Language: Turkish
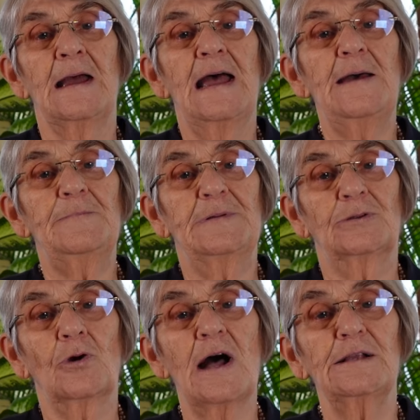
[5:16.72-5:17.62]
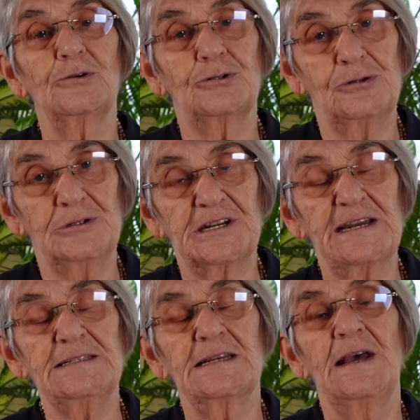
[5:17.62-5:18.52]
Hep doğal
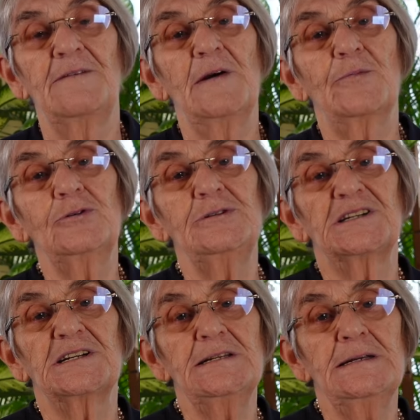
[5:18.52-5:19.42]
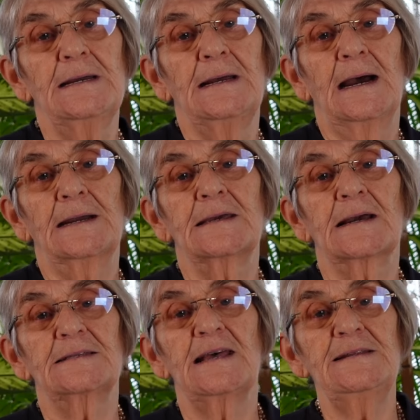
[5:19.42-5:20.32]
düşüneceğiz ve bunun için
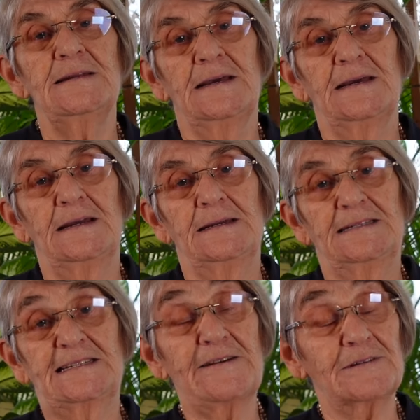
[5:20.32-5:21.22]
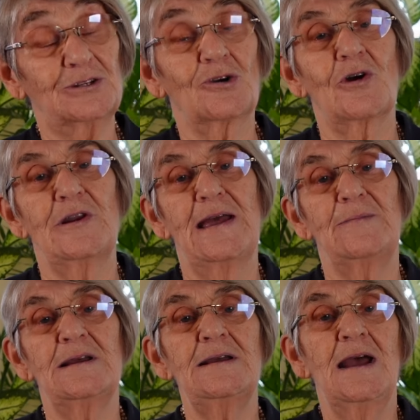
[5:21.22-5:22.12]
hakikaten e, sevgi çok
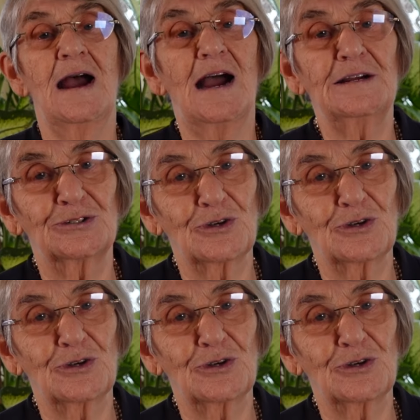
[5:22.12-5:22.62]
önemli, aşk